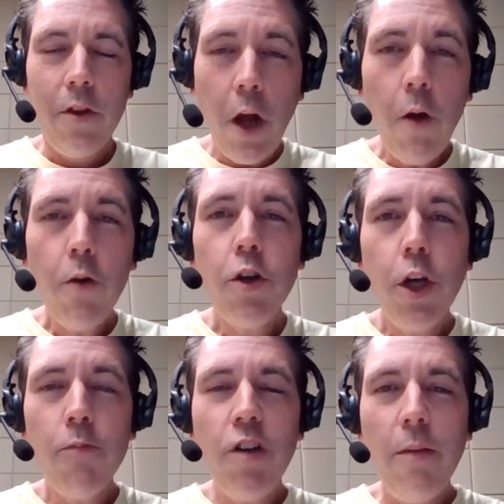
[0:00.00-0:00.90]
Donc,
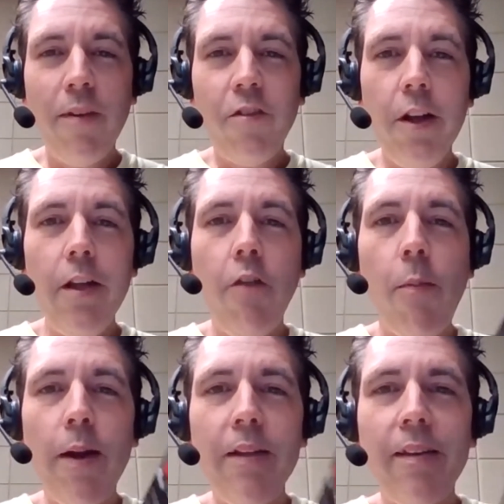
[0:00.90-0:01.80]
comme je l'ai mentionné, on
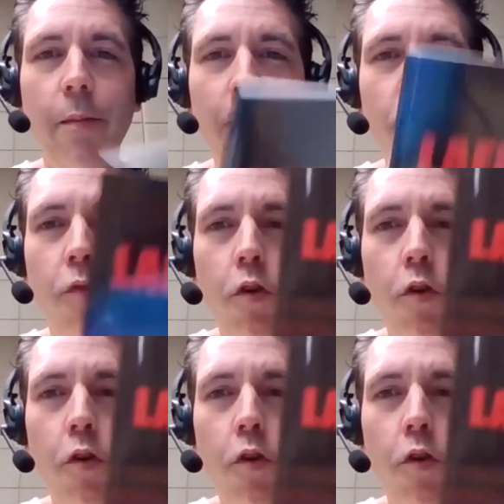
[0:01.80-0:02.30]
va parler cette semaine du